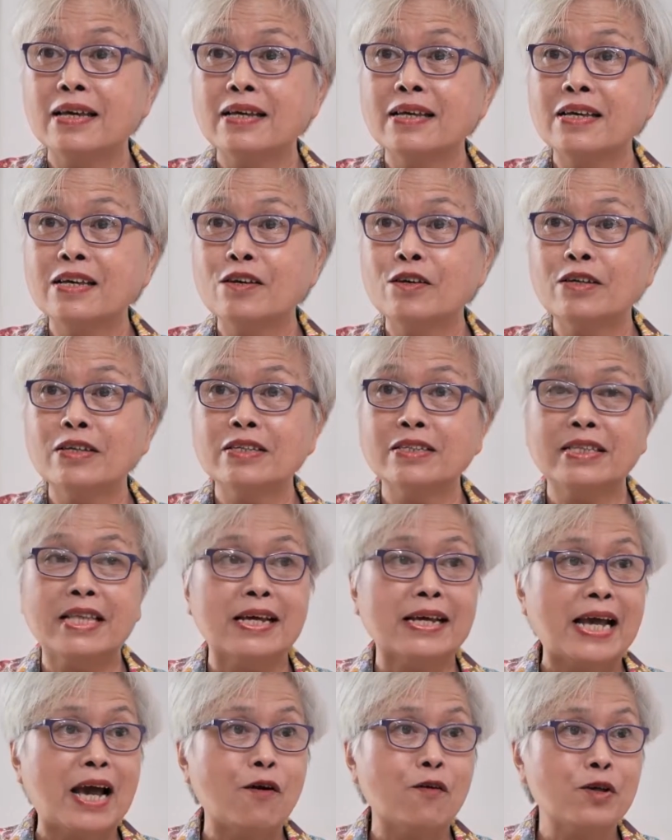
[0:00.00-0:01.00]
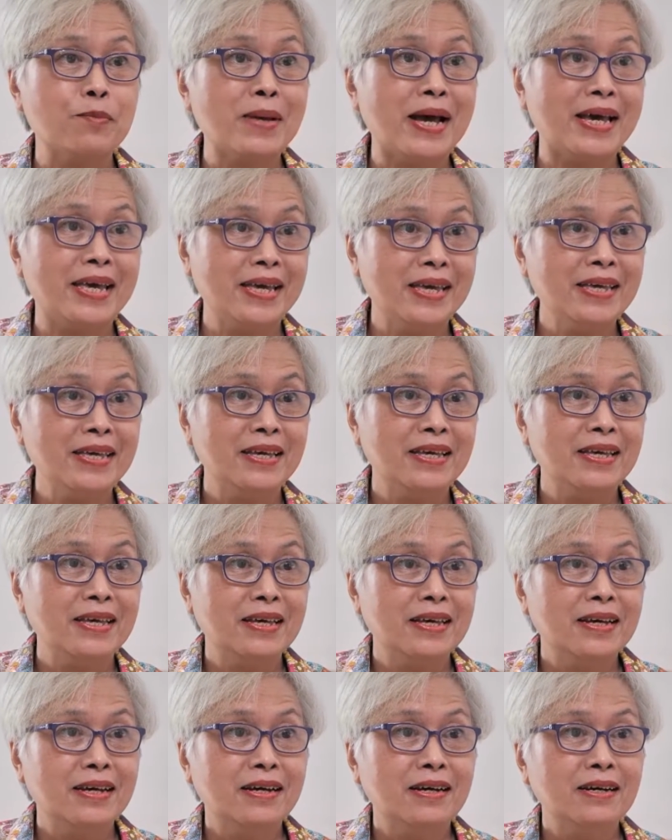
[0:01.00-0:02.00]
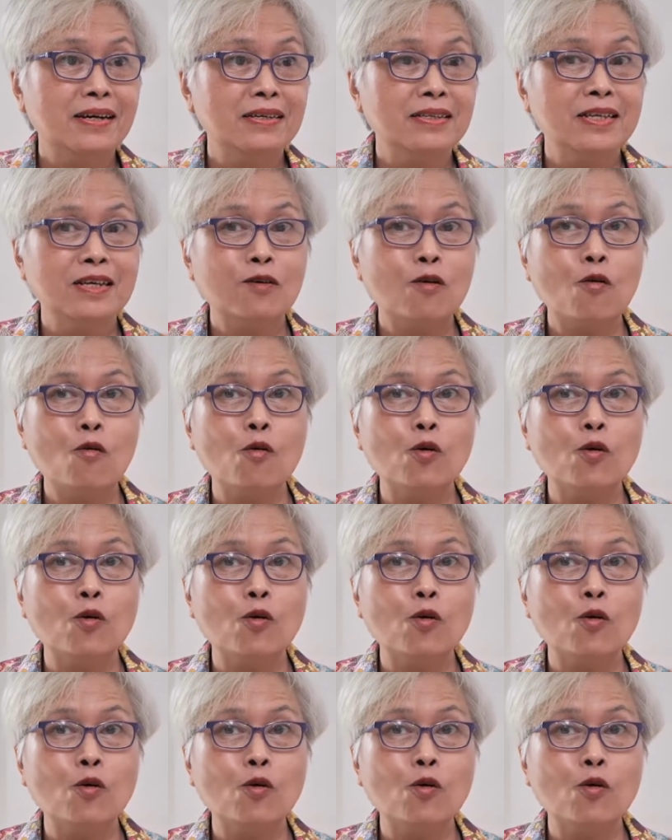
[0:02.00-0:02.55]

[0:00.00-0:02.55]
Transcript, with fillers: cái, thẻ cào khuyến mại ấy dạ. ờ thế cô